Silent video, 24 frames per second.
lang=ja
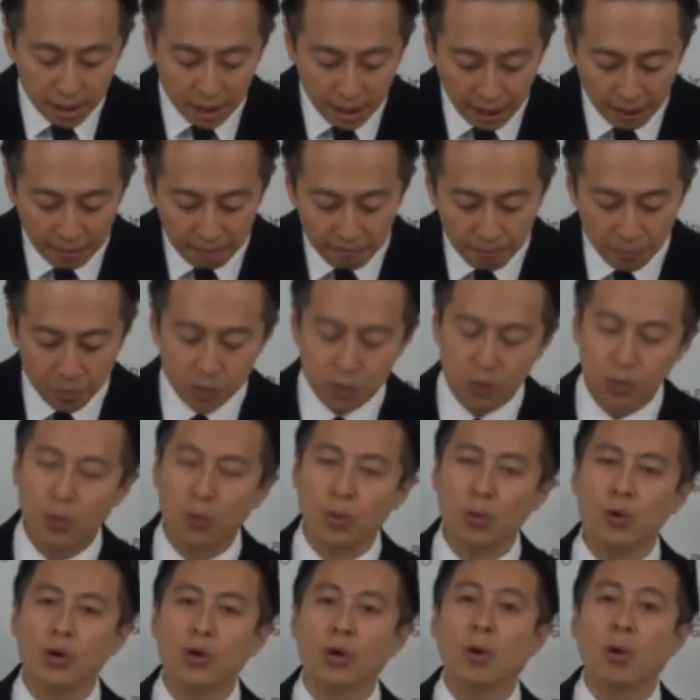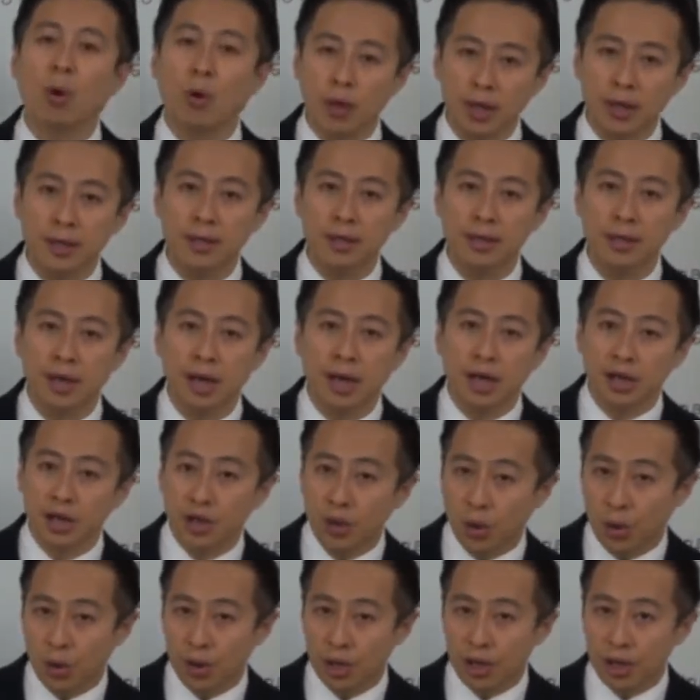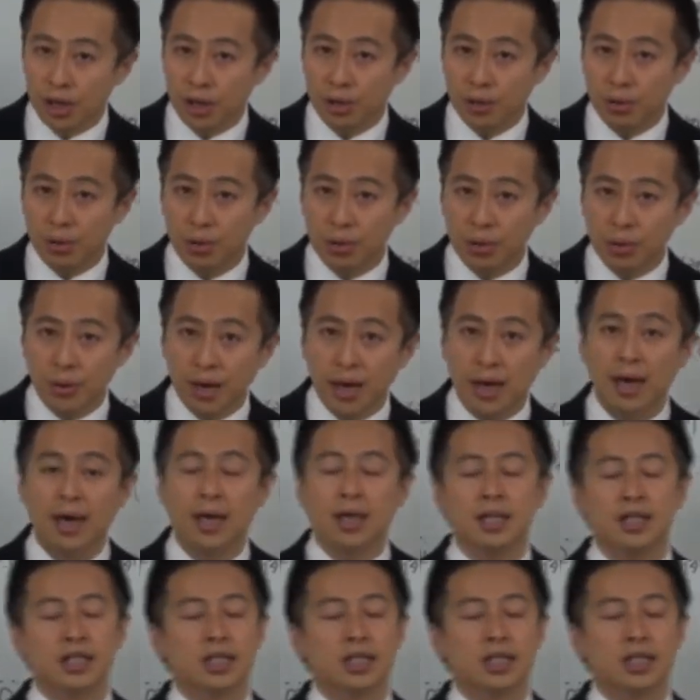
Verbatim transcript: でその要因要因っていうことは